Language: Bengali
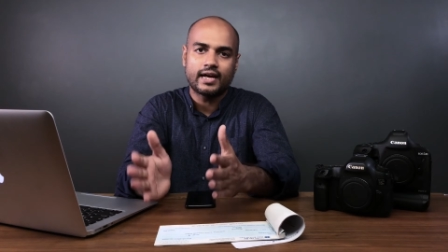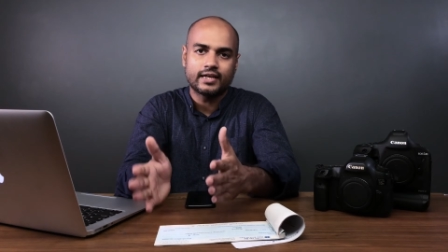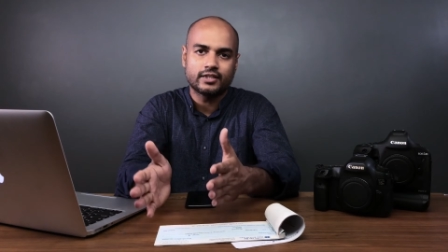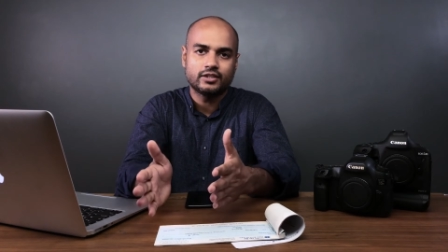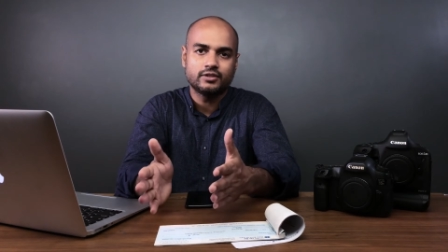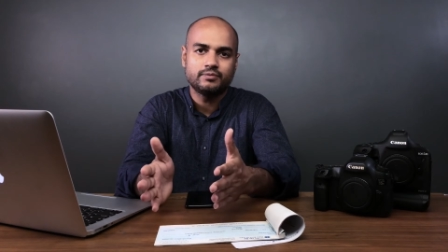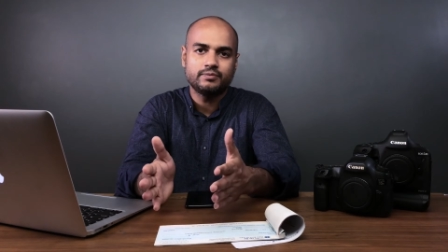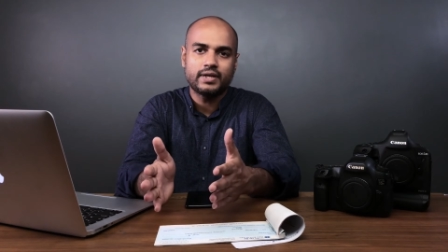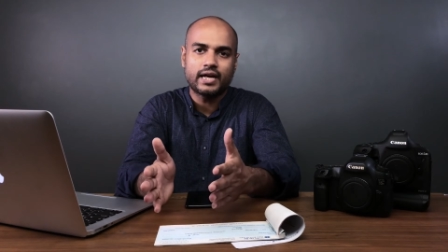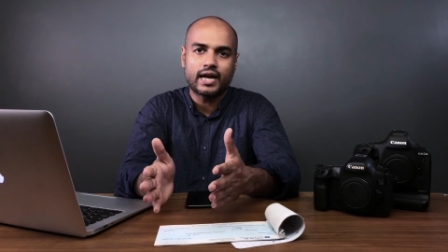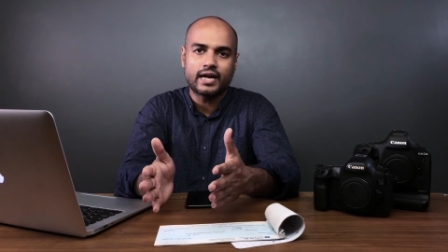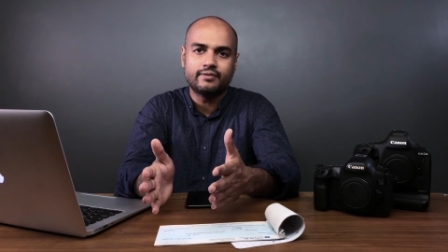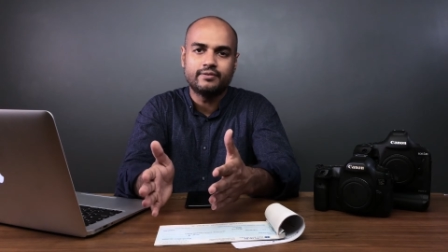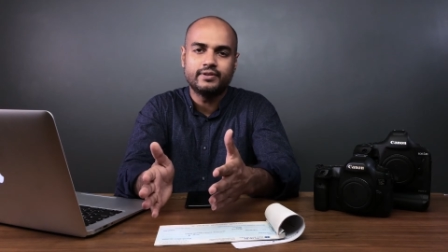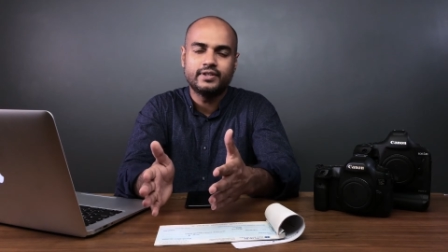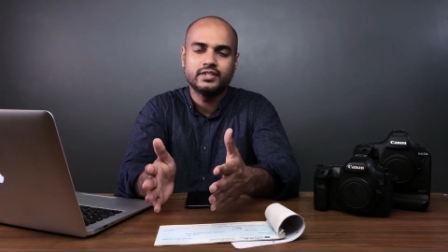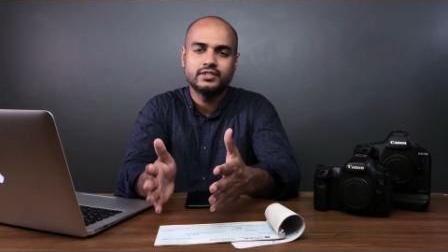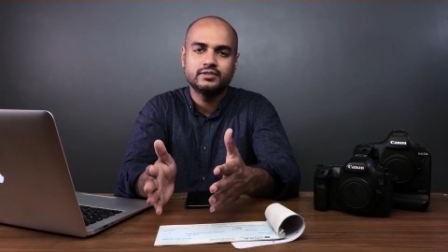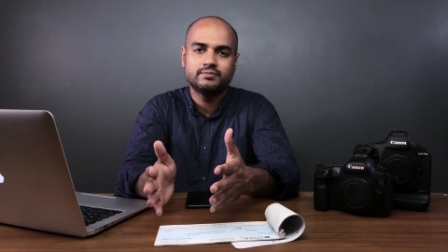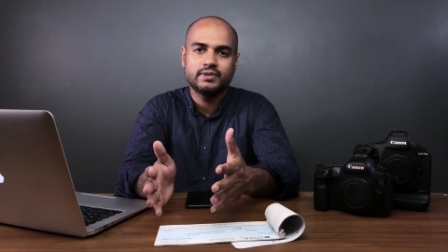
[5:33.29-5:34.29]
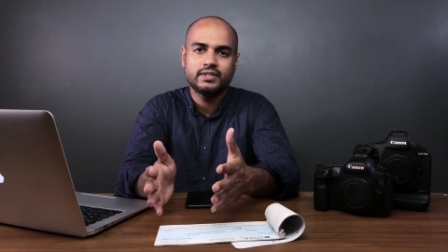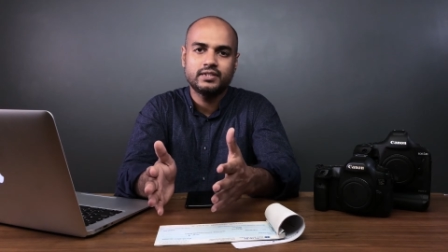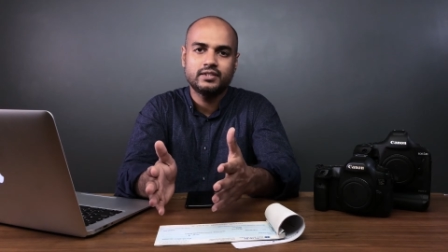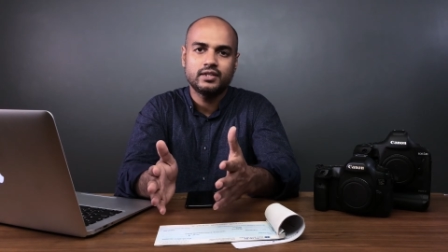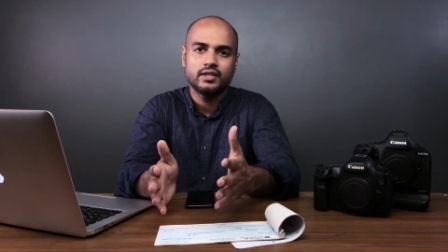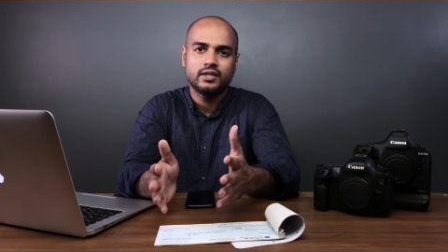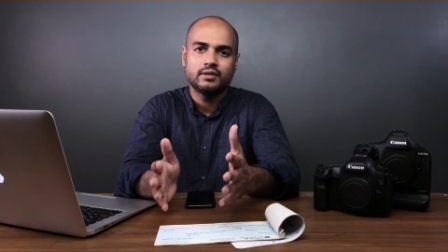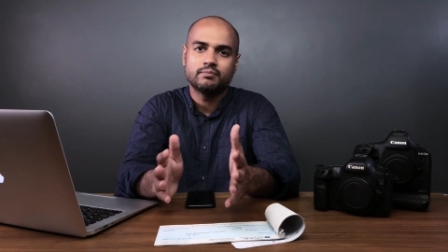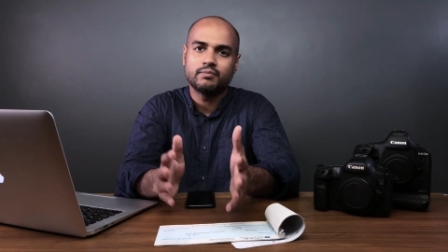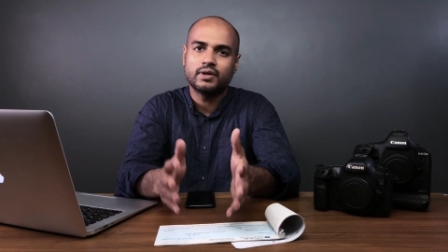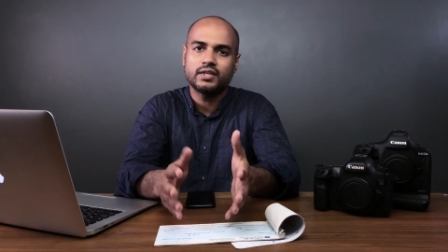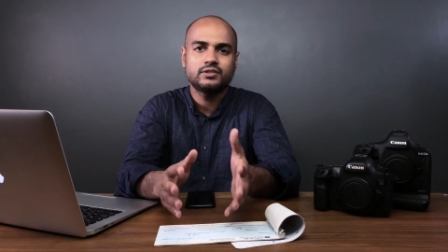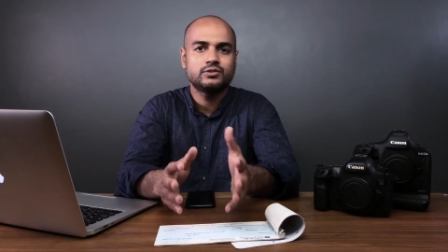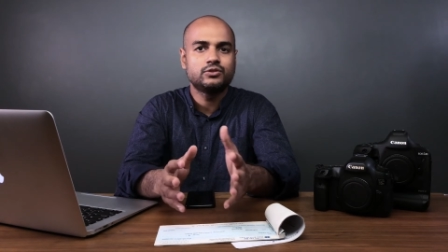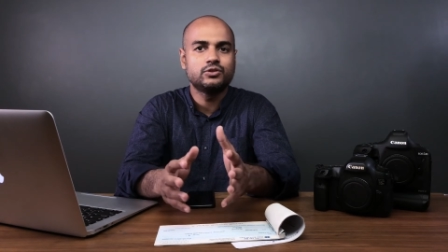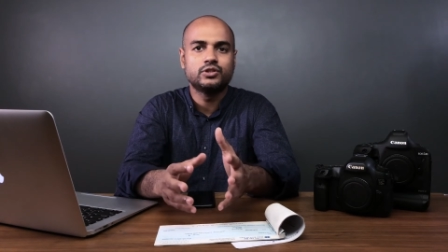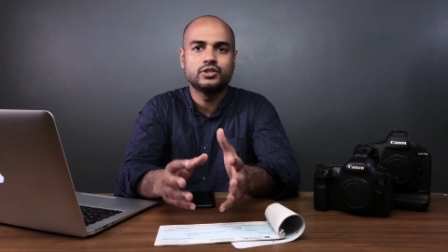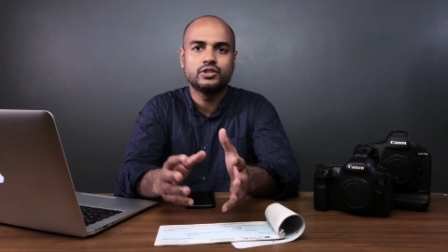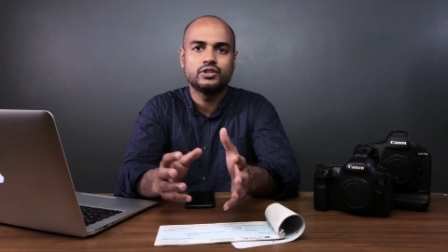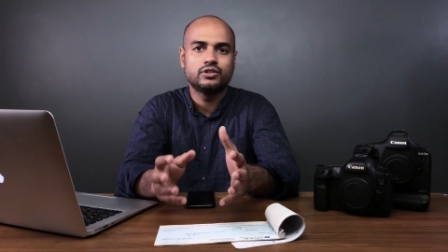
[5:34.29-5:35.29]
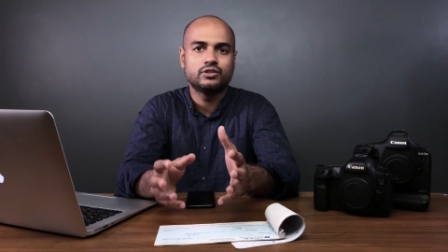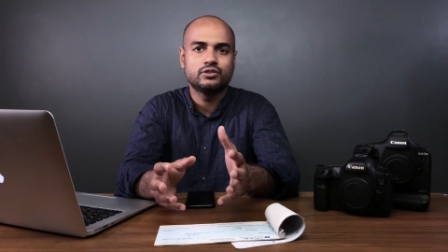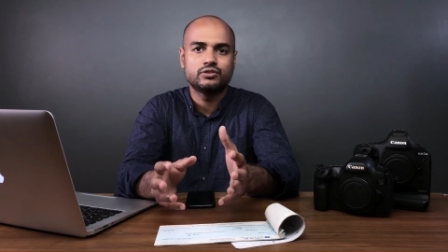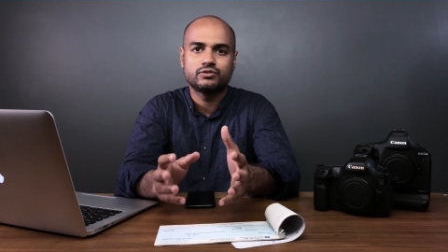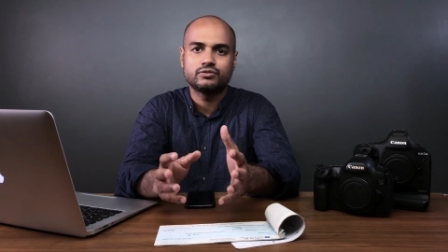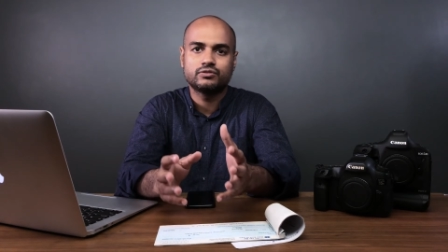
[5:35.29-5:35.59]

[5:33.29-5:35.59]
একদমই অ্যাডভার্টাইজমেন্ট বা স্টুডিও